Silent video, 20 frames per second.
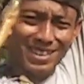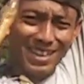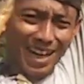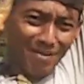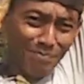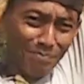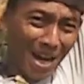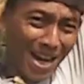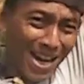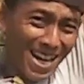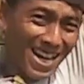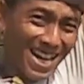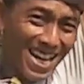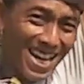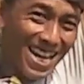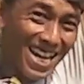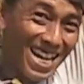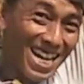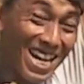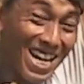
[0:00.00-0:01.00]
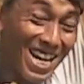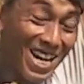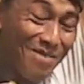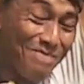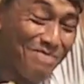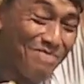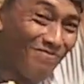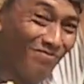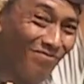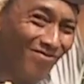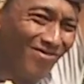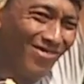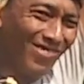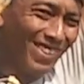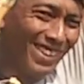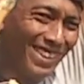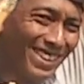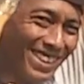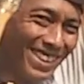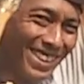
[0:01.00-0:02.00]
pangalam
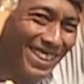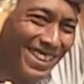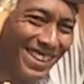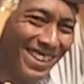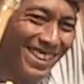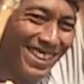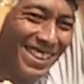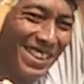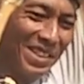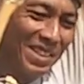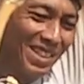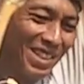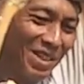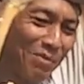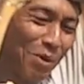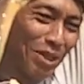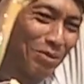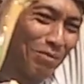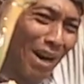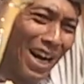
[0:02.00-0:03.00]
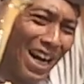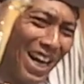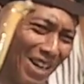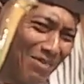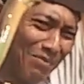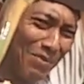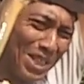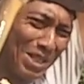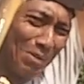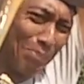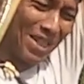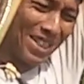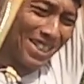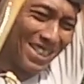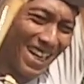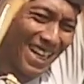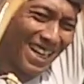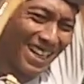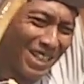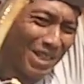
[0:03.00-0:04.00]
ini buat pangalam nih
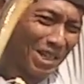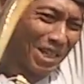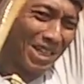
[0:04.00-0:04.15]
spesial nih